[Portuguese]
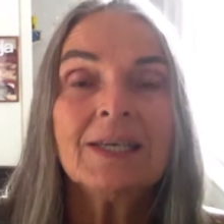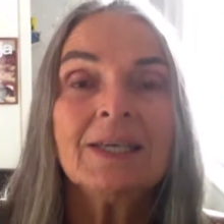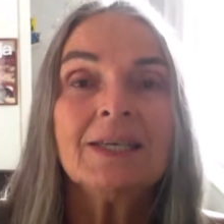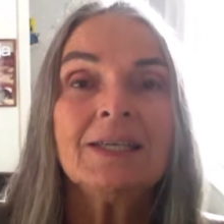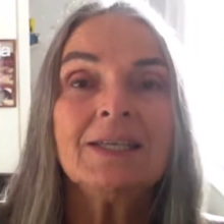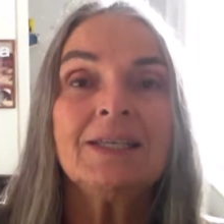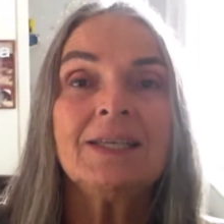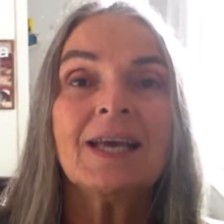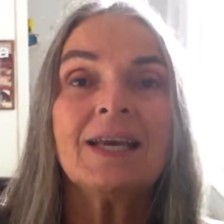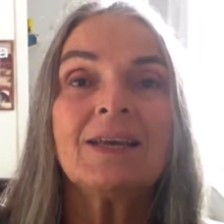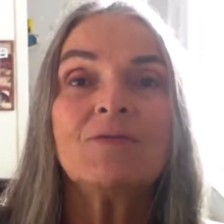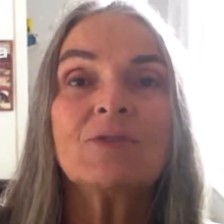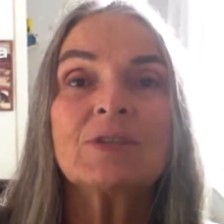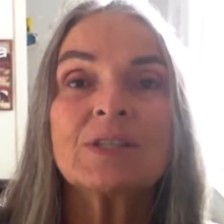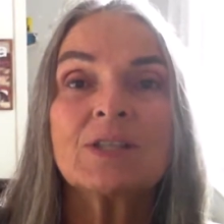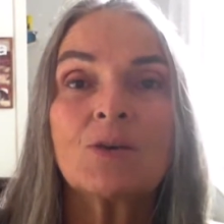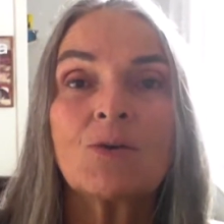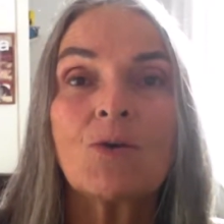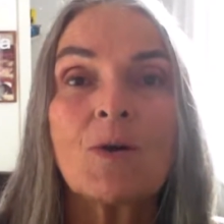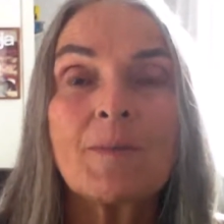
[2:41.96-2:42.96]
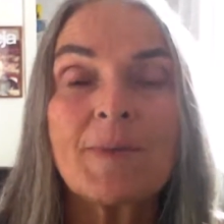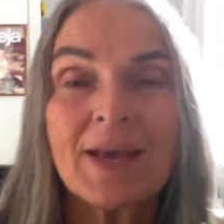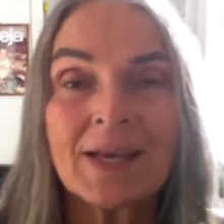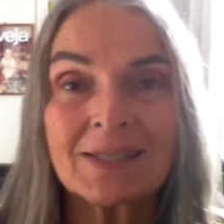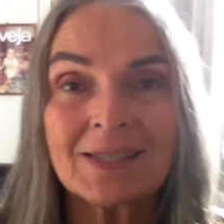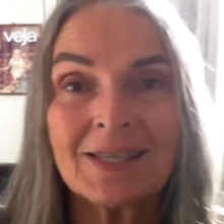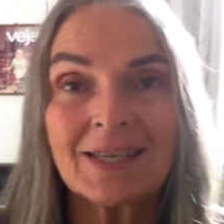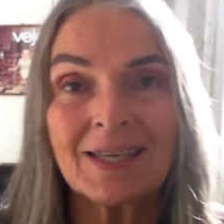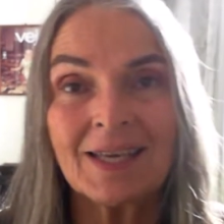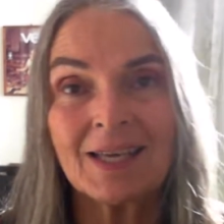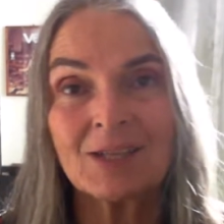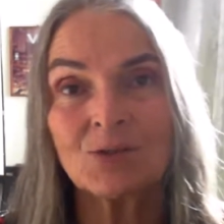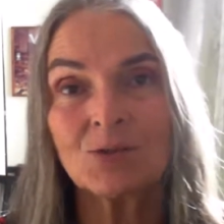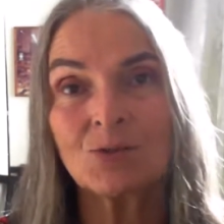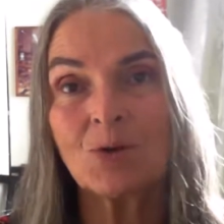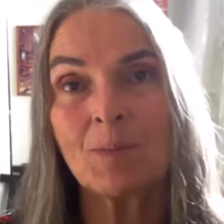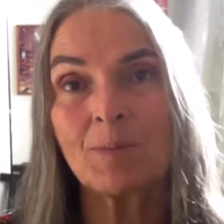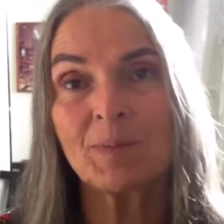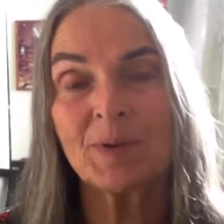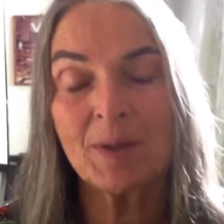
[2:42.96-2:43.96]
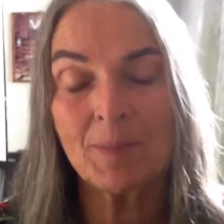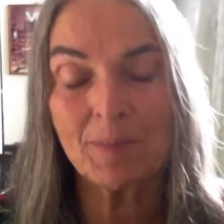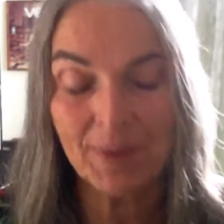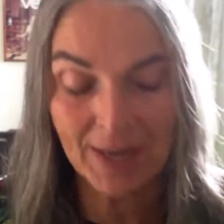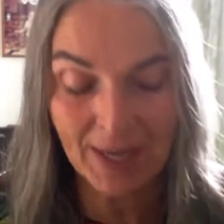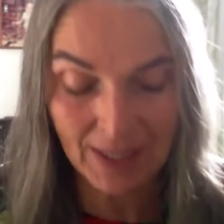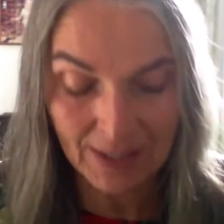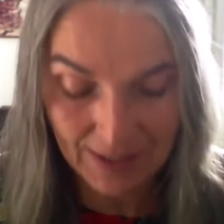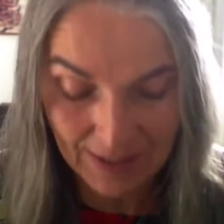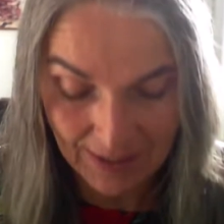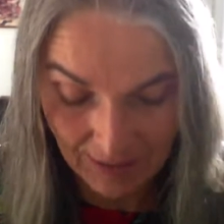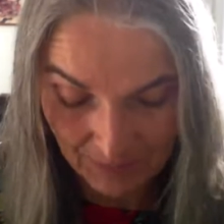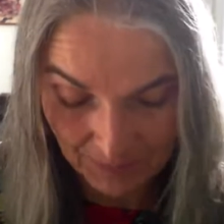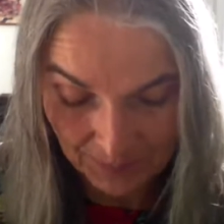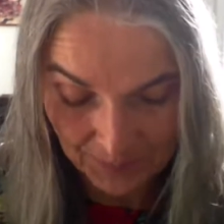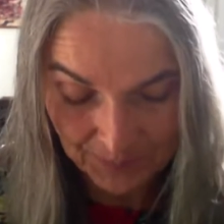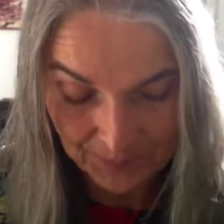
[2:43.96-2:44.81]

E aí você começa aqui a sua preparação.